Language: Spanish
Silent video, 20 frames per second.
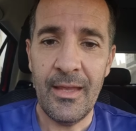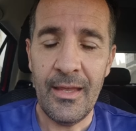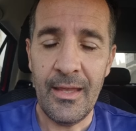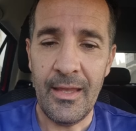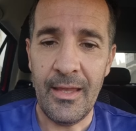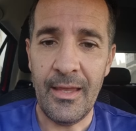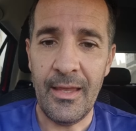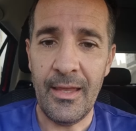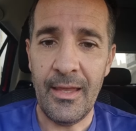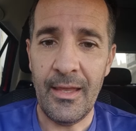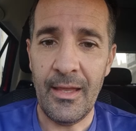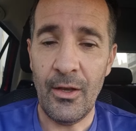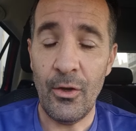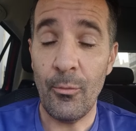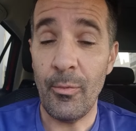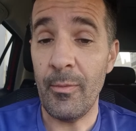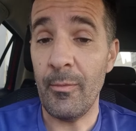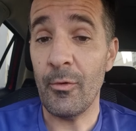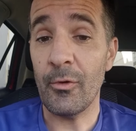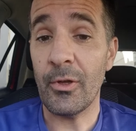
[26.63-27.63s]
Eh,
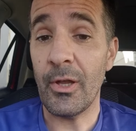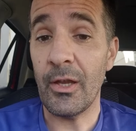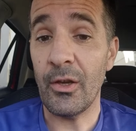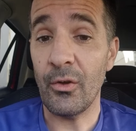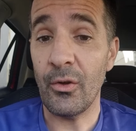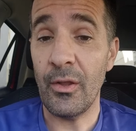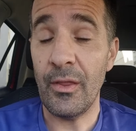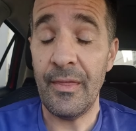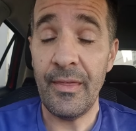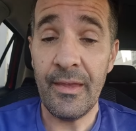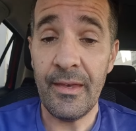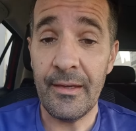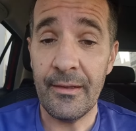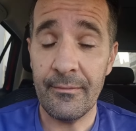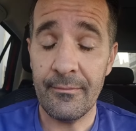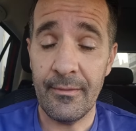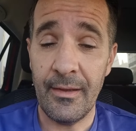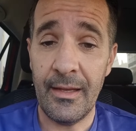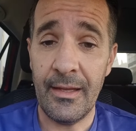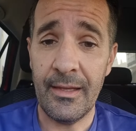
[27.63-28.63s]
lo primero que quiero
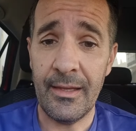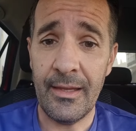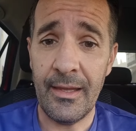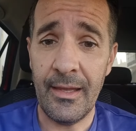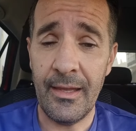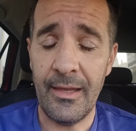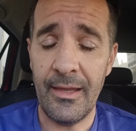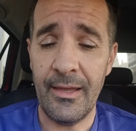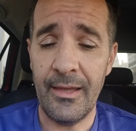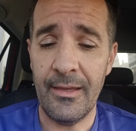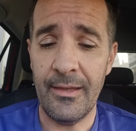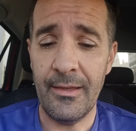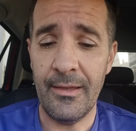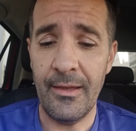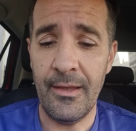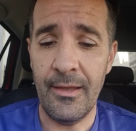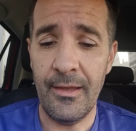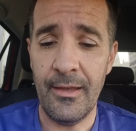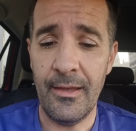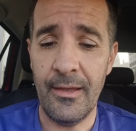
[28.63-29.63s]
decir es que
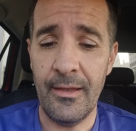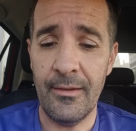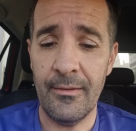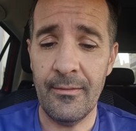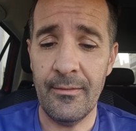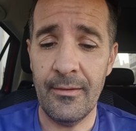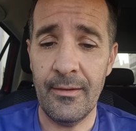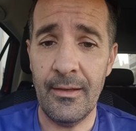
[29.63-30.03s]
eh,